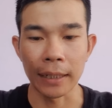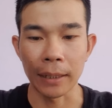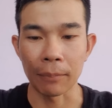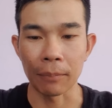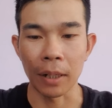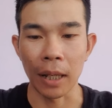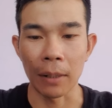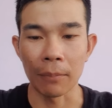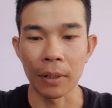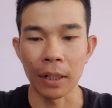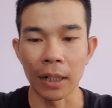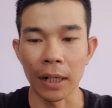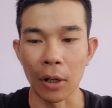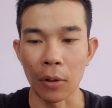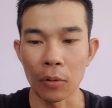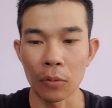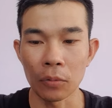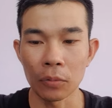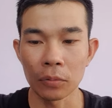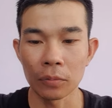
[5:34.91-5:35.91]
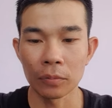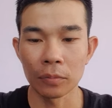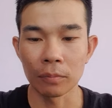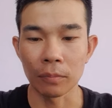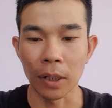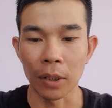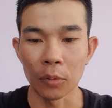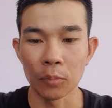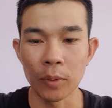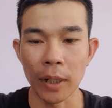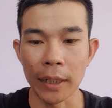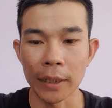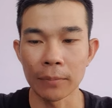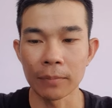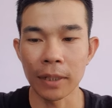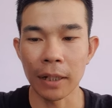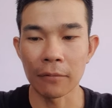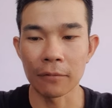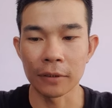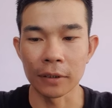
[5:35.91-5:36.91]
nhập lại mật khẩu mà lúc nãy
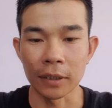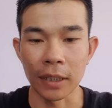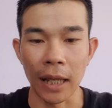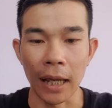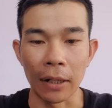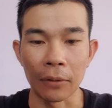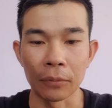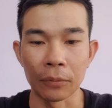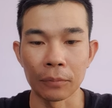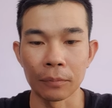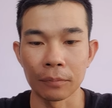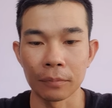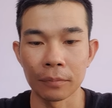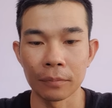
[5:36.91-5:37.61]
chúng ta vừa tạo